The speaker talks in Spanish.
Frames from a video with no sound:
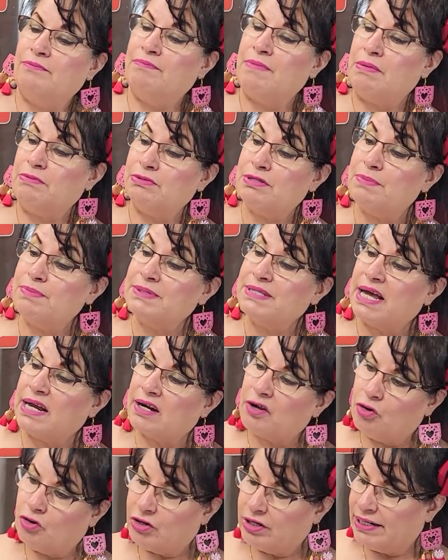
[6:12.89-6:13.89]
Vamos a
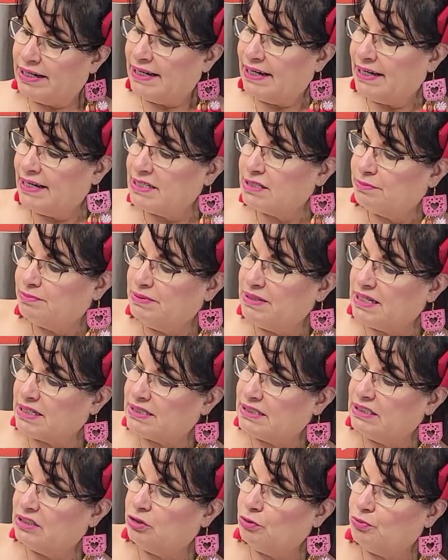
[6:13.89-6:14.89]
empezar con el
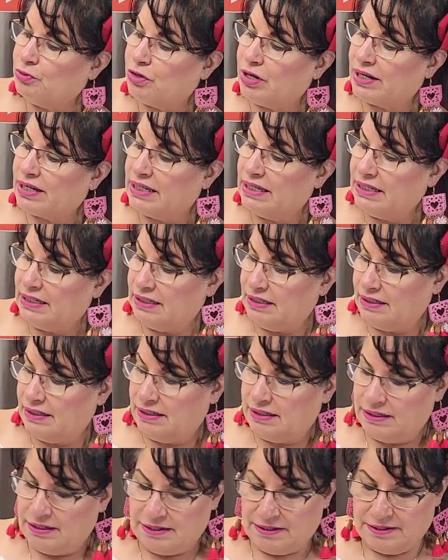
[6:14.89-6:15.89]
espinacito por aquí,
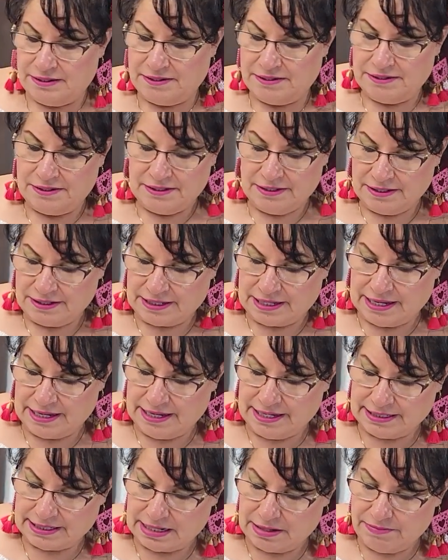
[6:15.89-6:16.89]

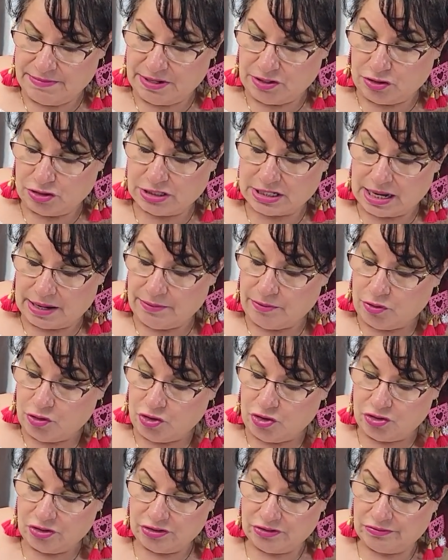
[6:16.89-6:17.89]
que es el mero
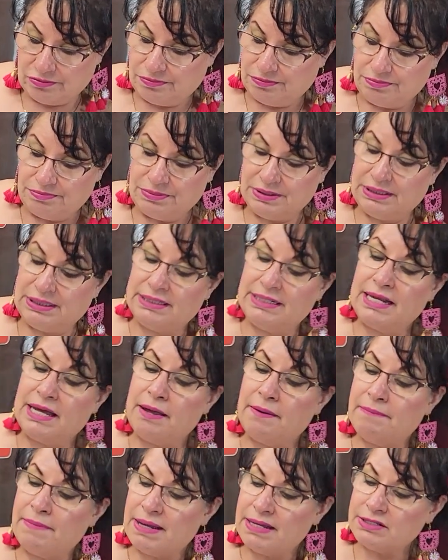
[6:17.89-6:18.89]
sabor. Miren
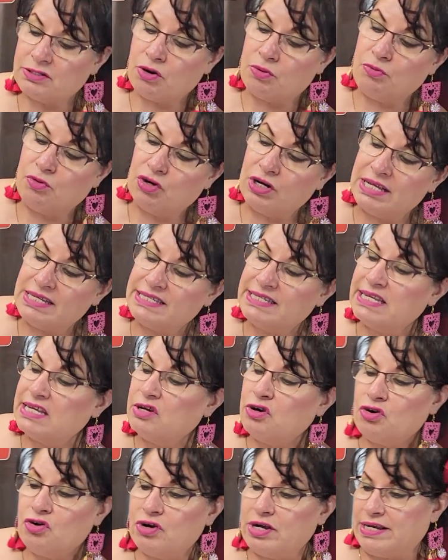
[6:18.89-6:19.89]
nada más, como les
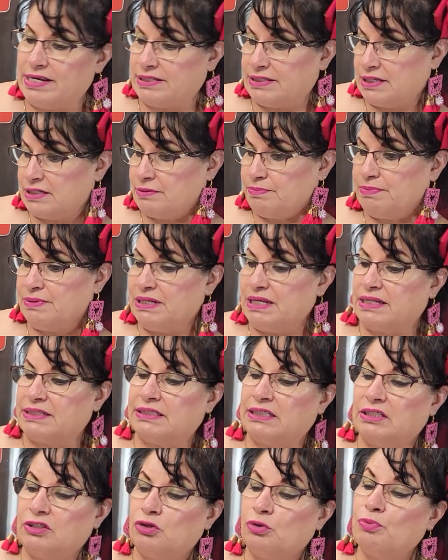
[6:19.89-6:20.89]
digo, este
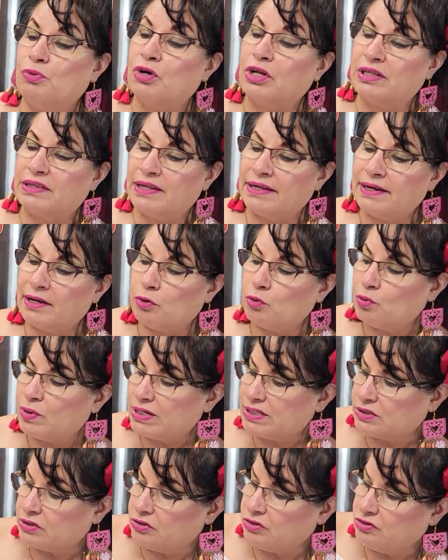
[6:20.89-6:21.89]
espinacito porque tiene
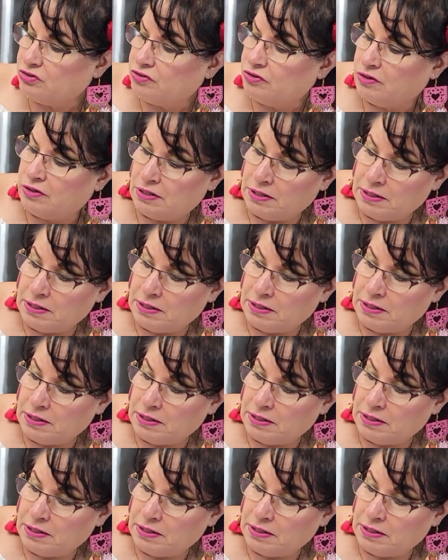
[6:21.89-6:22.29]
hueso.